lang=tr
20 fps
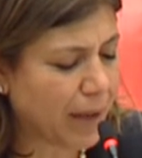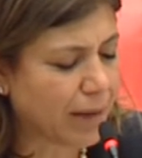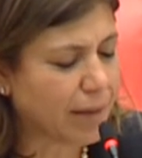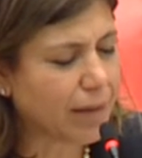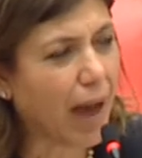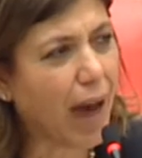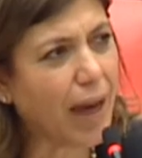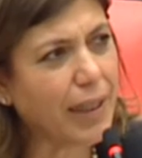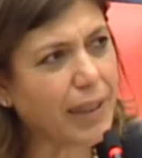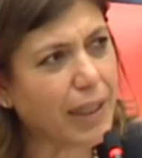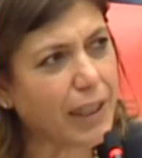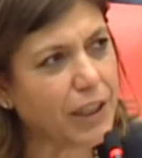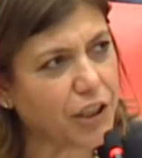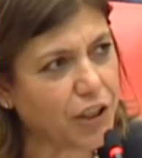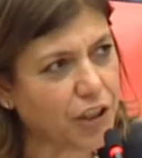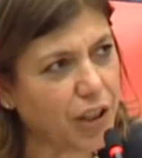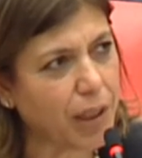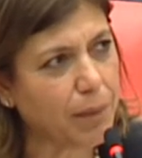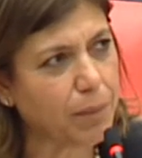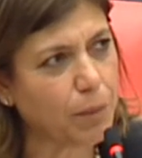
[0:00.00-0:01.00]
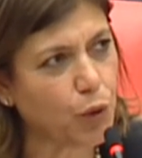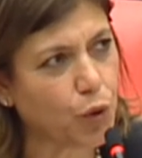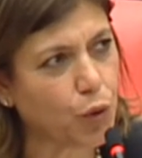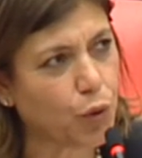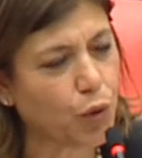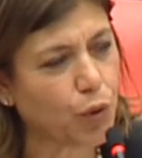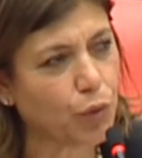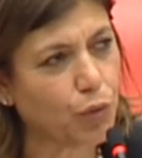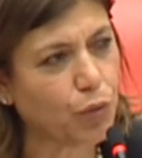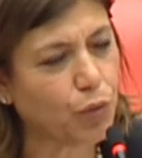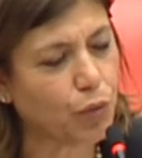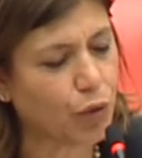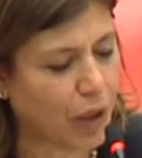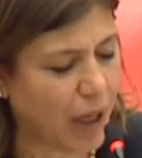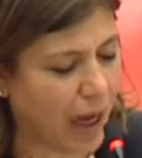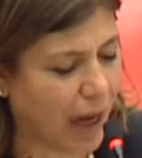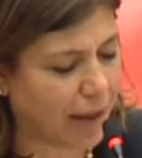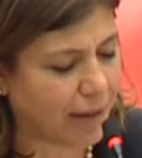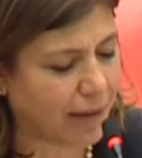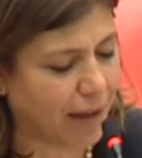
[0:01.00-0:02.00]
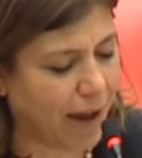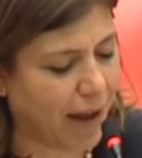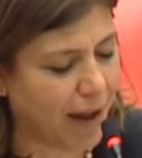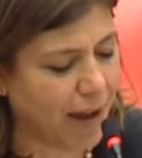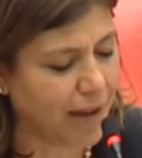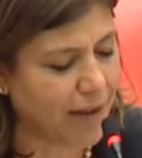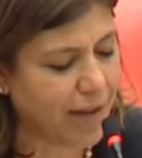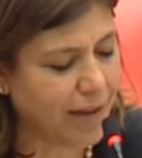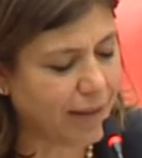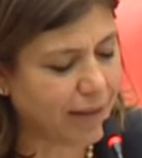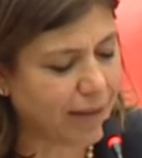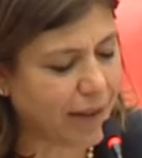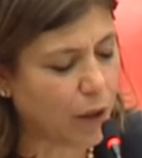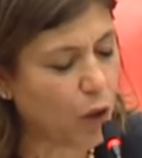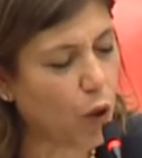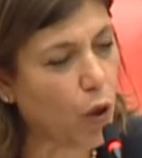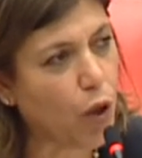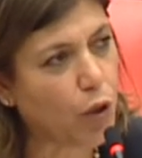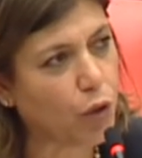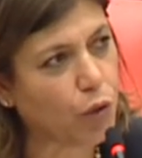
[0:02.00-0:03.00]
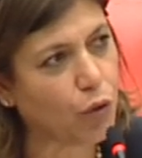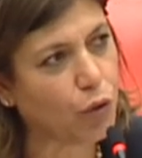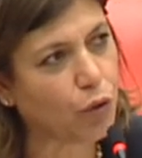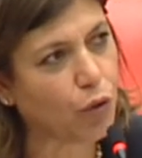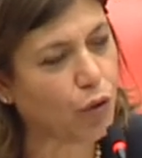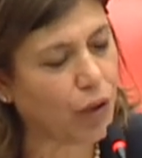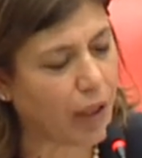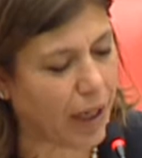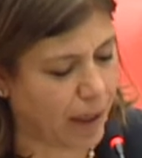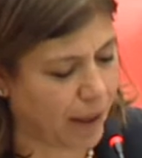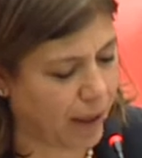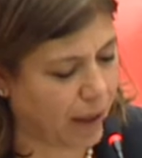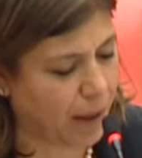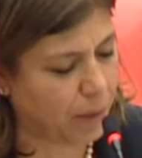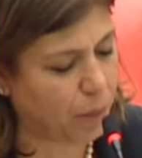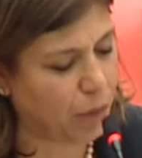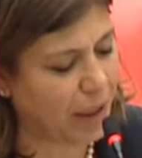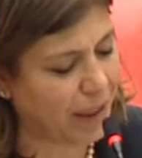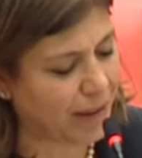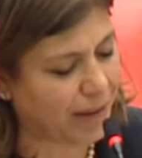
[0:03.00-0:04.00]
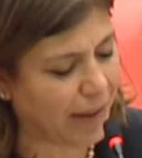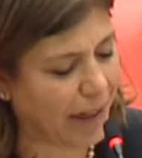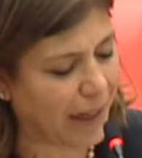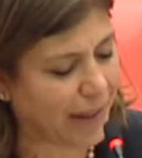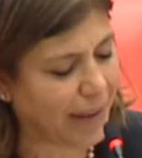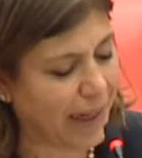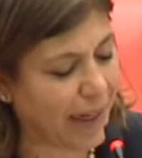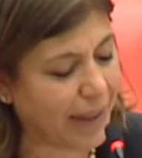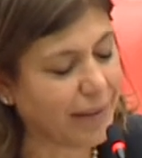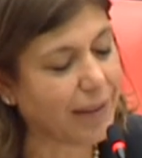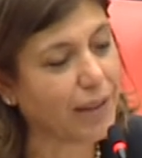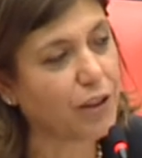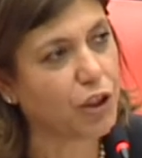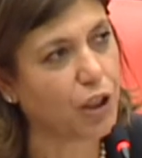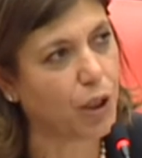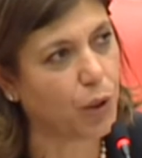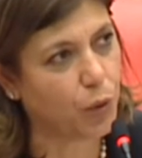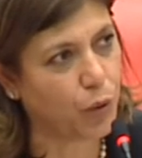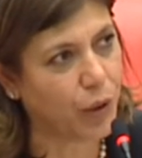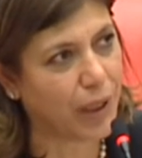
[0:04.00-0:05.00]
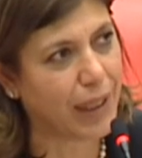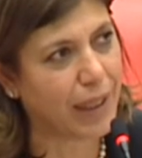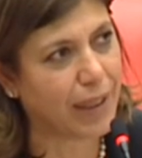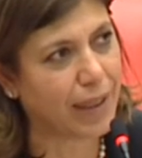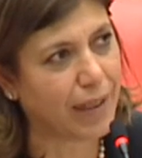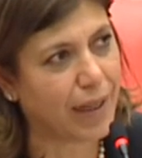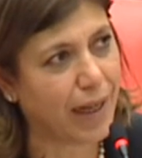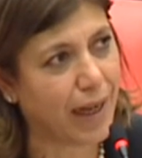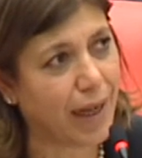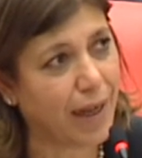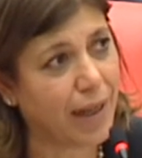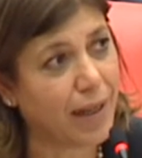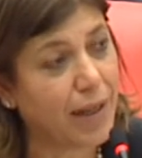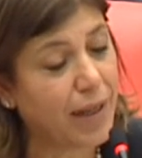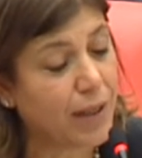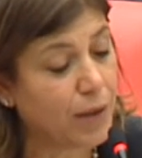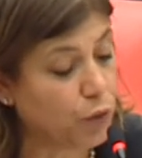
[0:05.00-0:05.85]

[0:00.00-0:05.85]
Daha geçtiğimiz gün dünyada terör örgütü olarak kabul edilen HTŞ üyelerine